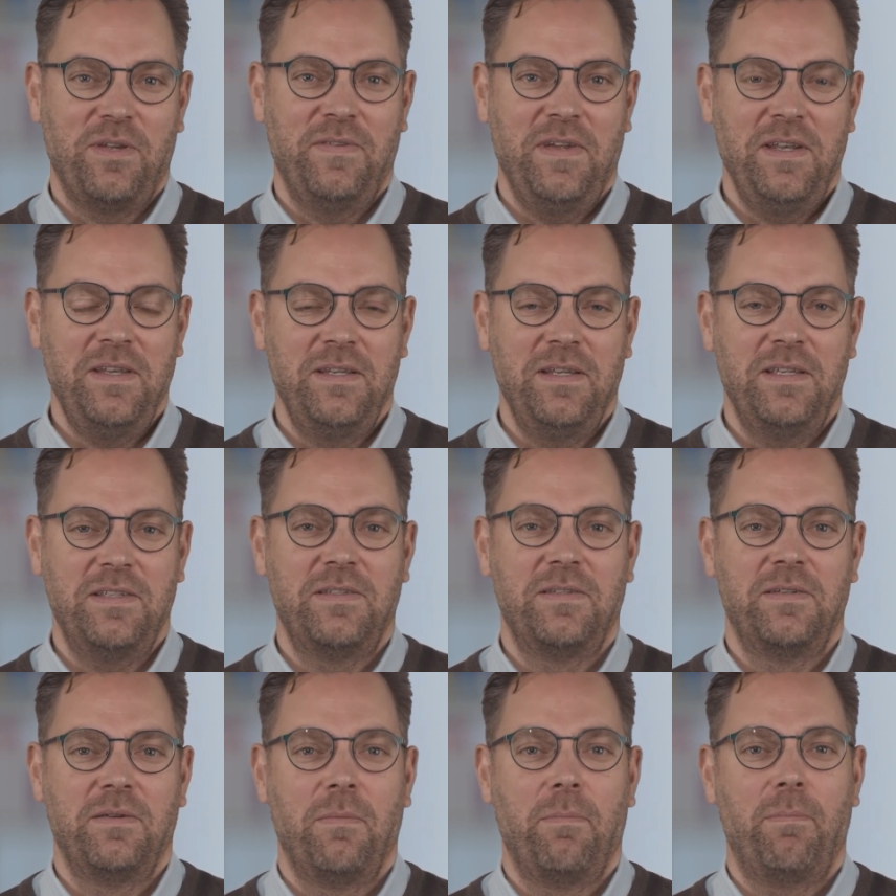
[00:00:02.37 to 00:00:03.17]
und
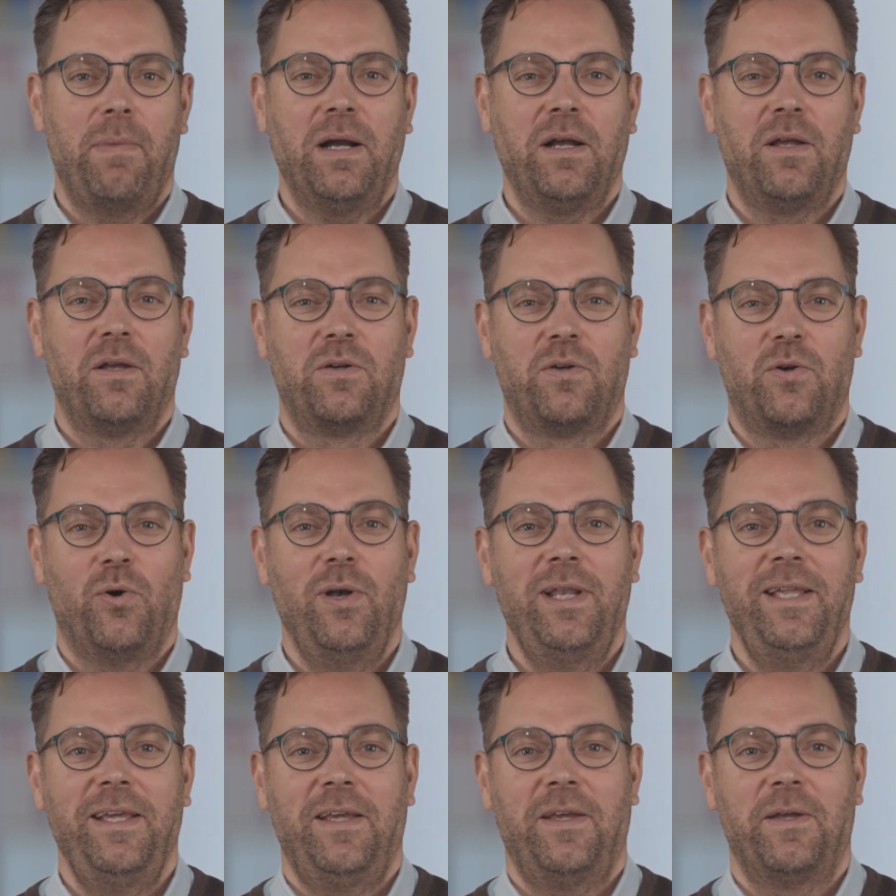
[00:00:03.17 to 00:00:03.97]
Absolventen des
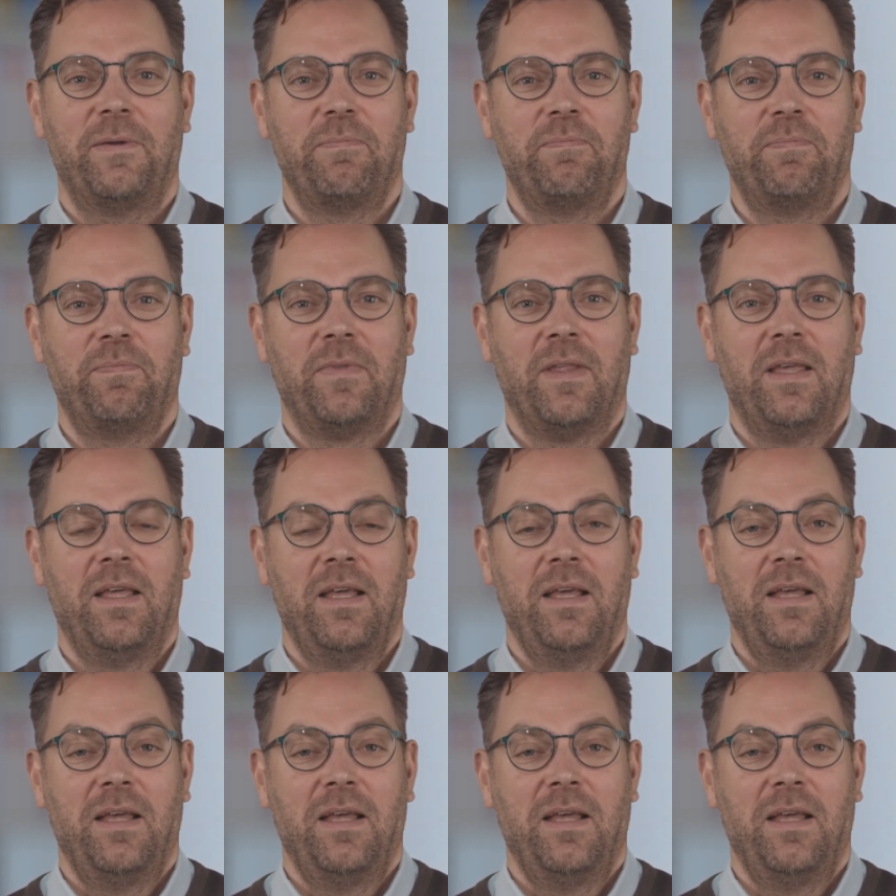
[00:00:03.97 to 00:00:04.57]
Bankkolleg.